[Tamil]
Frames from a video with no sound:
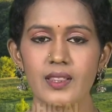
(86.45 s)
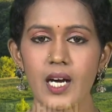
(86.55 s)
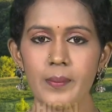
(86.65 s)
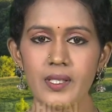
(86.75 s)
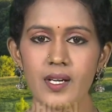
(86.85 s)

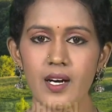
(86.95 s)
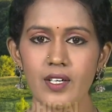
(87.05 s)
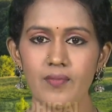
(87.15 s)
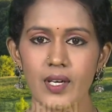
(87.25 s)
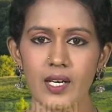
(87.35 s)

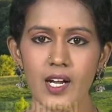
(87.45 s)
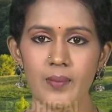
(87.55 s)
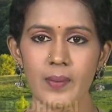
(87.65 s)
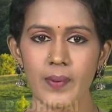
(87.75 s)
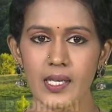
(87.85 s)
தமிழ்நாடு
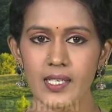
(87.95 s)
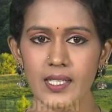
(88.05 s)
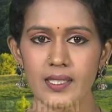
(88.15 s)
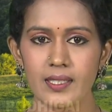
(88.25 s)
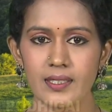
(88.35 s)
வேளாண்மை
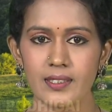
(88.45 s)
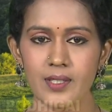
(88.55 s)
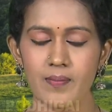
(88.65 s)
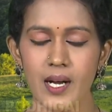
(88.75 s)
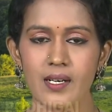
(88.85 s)

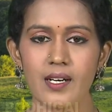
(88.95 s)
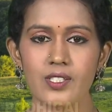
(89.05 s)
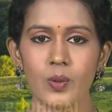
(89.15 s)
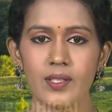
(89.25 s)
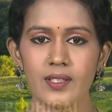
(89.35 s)
பல்கலைக்கழகத்தின் மக்கா
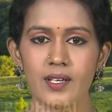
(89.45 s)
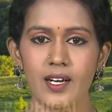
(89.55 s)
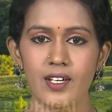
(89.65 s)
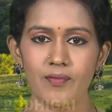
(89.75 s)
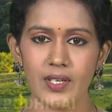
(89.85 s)

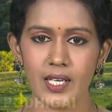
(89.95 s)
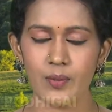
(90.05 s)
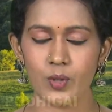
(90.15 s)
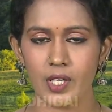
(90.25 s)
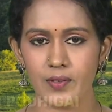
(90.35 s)
சோளத்திற்கான விலை
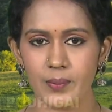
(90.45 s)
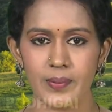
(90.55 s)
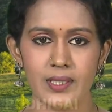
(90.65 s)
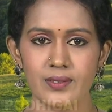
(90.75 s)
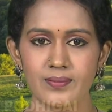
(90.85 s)
முன்னறிவிப்பு